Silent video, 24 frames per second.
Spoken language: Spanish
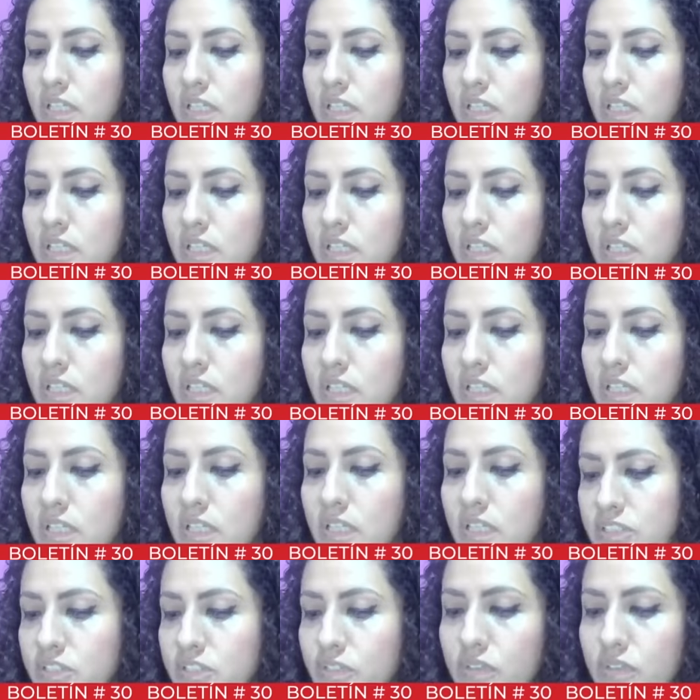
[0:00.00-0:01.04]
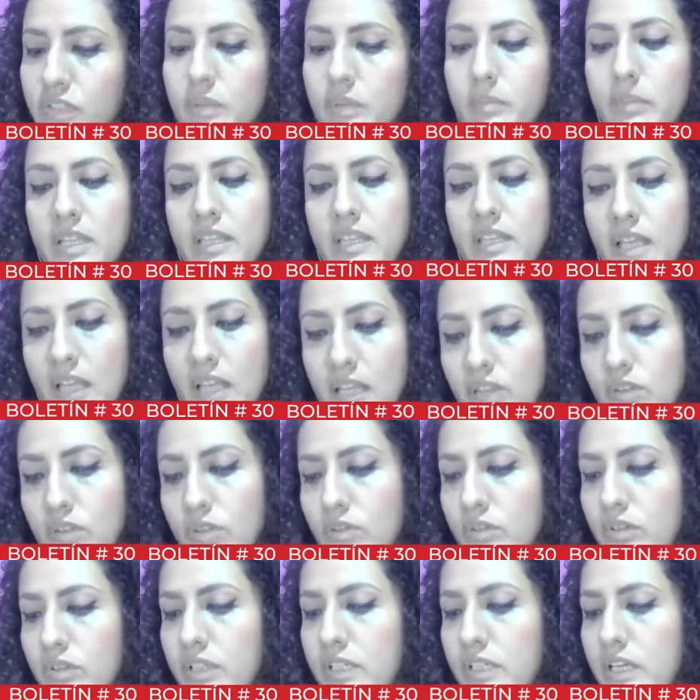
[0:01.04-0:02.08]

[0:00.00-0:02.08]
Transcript: ratificación de mandato